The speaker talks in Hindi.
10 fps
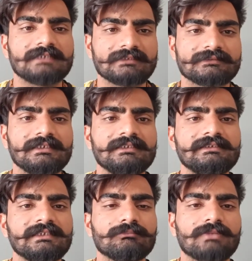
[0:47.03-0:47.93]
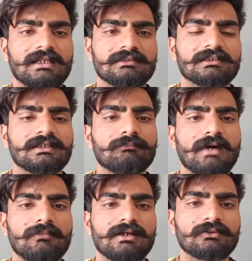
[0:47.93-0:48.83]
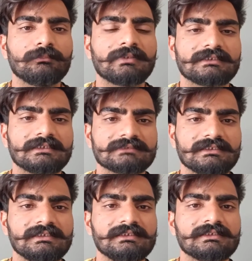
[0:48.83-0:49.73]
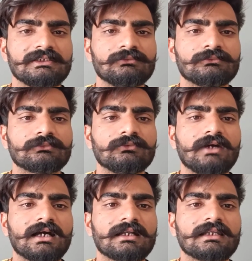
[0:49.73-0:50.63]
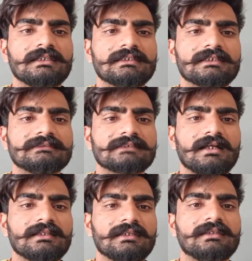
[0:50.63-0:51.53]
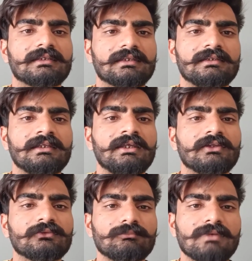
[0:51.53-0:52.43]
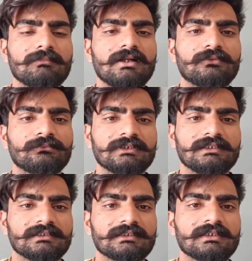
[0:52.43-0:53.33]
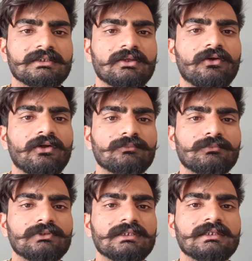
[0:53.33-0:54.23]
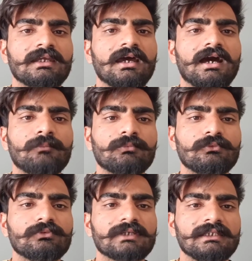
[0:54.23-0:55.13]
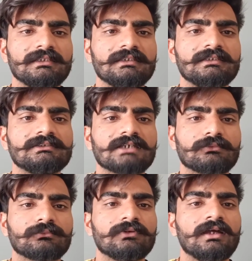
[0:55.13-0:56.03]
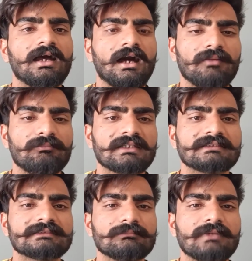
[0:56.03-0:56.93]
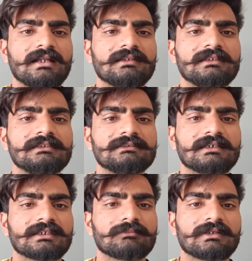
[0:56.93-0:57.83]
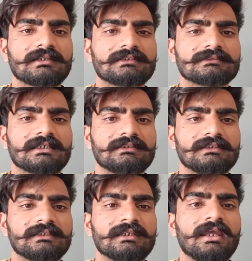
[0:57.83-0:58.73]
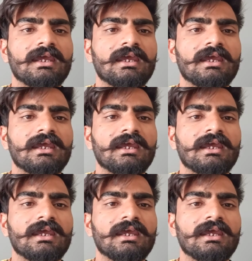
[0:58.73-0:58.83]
जैसे ही ये बात बाबा को पता चली कि उनको आगरा लेके जा रहे हैं तो बाबा रोने लगे और बोले हमको कहीं नहीं जानो हम व्रत से बाहर नहीं जाके मरना चाहते